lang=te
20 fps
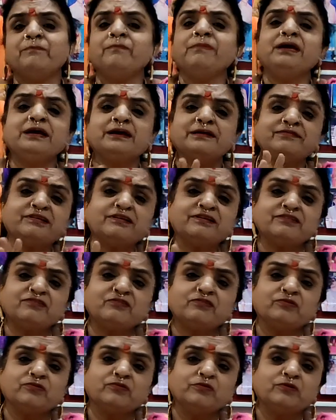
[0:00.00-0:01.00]
మీకేం
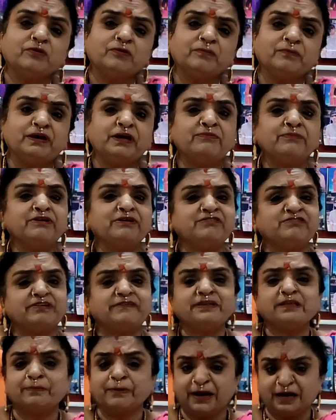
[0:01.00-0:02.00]
తెలుసు మీరు మీ
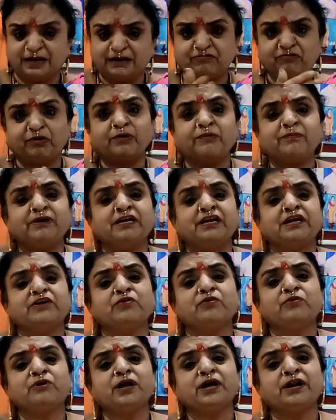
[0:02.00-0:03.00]
జీవిత భాగస్వామిని మీరు
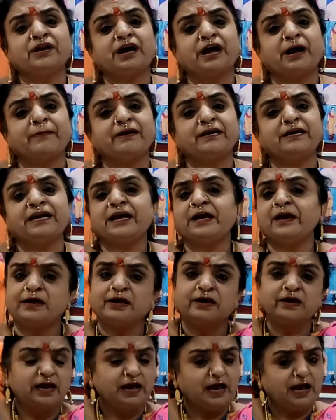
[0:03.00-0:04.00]
ఎన్నుకున్నారు కాబట్టే
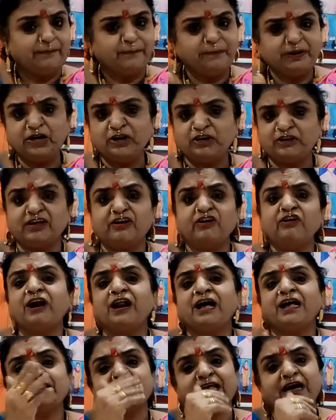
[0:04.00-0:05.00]
మీరిద్దరు
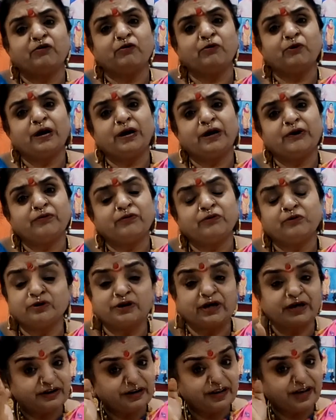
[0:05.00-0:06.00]

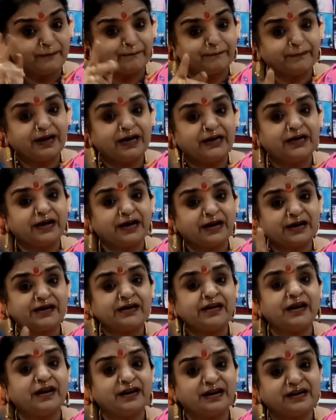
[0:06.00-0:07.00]
తగవులాడుకుంటున్నారని అమ్మా
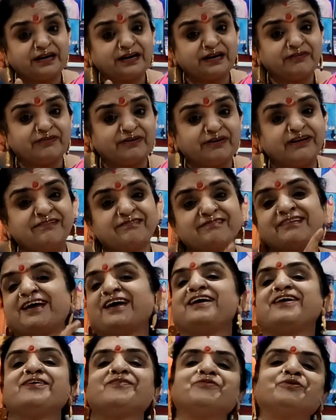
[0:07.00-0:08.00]
నాన్నని అనేటటువంటి
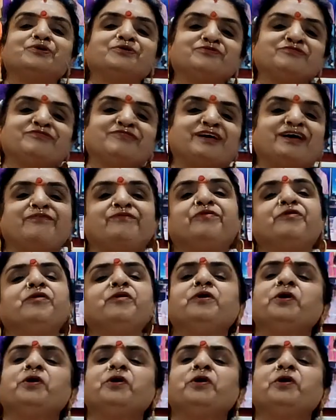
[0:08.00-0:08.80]
స్థాయికి కూడా వస్తారు